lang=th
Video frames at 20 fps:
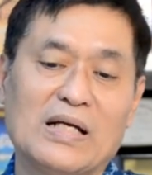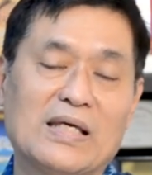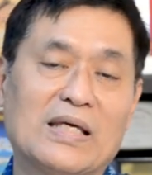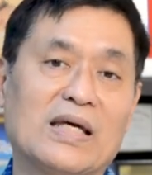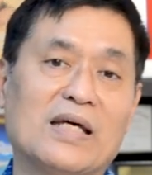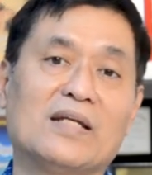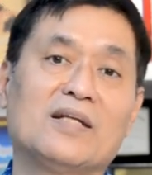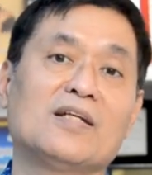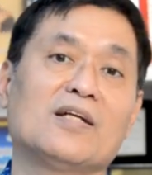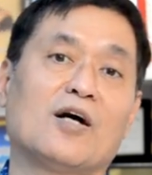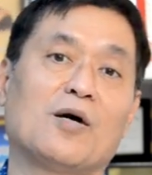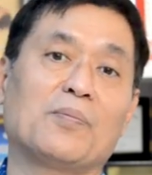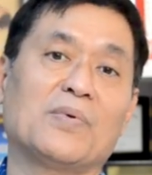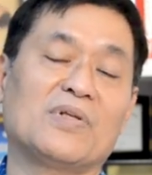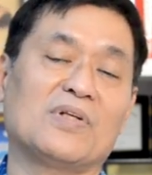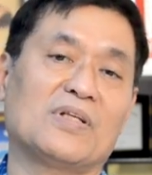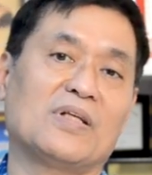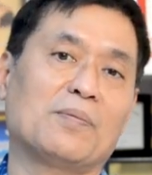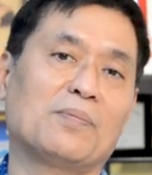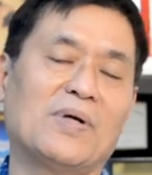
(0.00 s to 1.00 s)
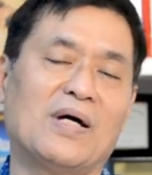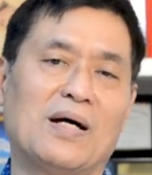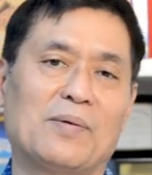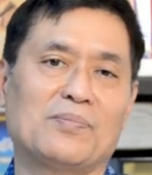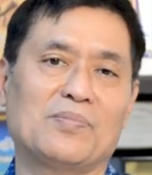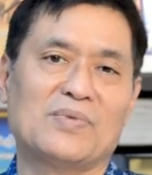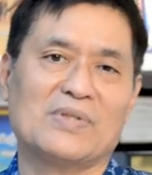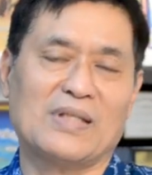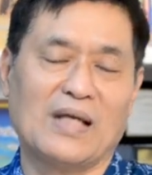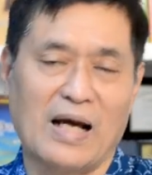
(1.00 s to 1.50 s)
เค้นเอาประสิทธิภาพ
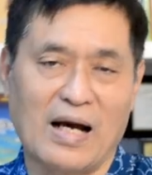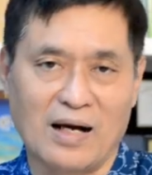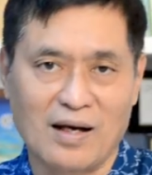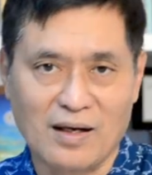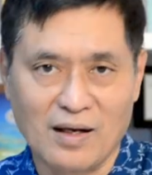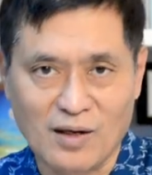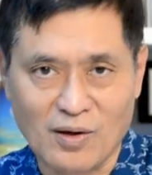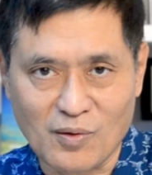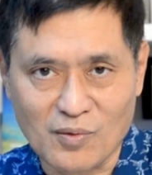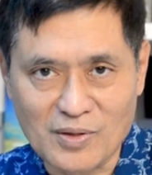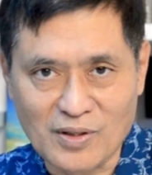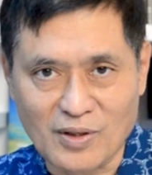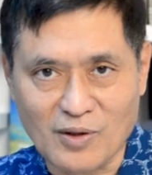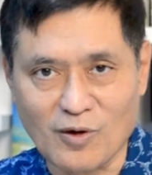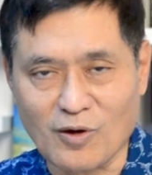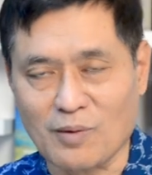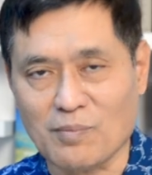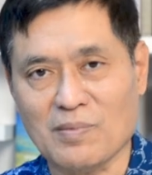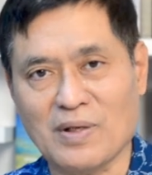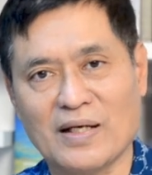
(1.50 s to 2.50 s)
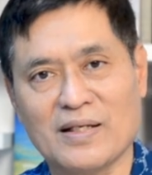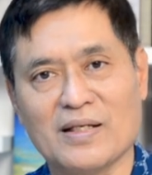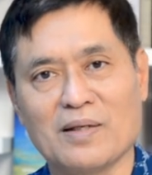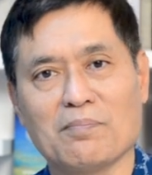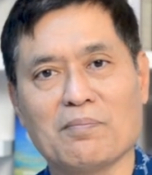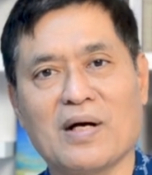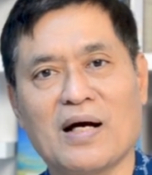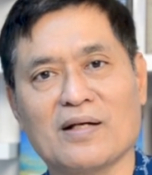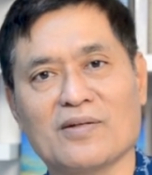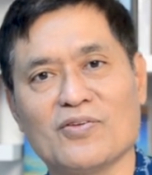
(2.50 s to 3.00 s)
จากเขาเนี่ยออกมาให้ได้
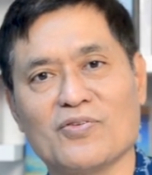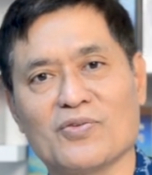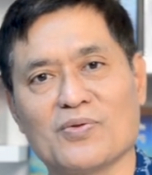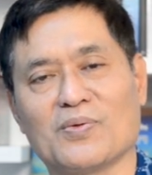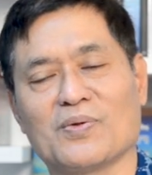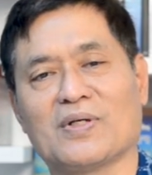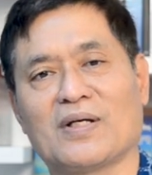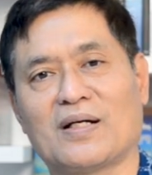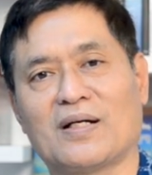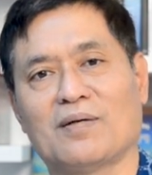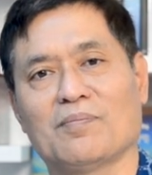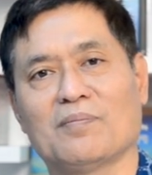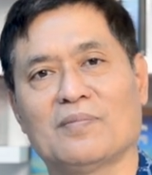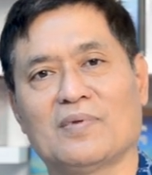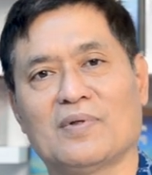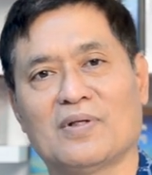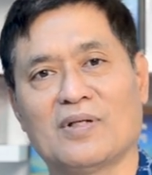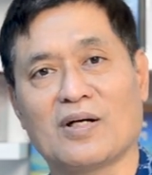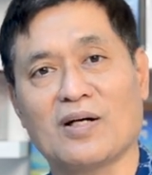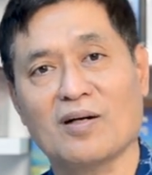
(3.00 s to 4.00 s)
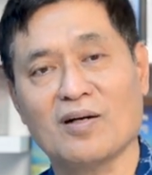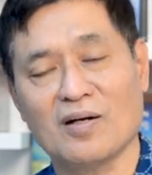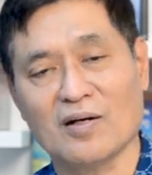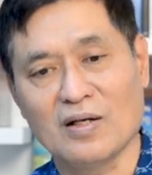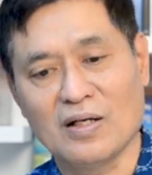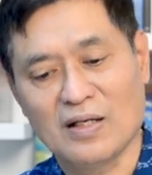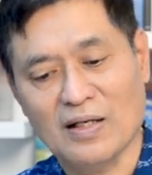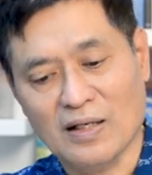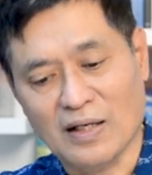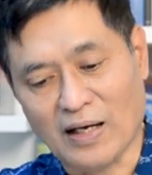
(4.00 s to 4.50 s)
มากที่สุดนะครับ แล้วก็
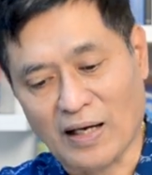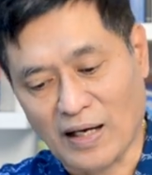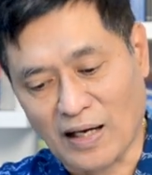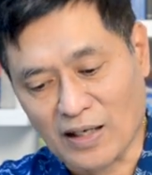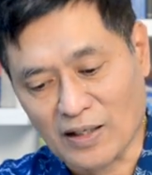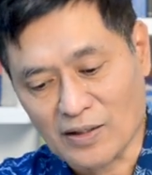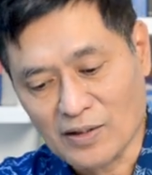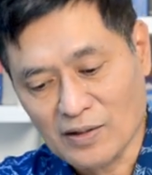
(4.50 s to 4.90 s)
หา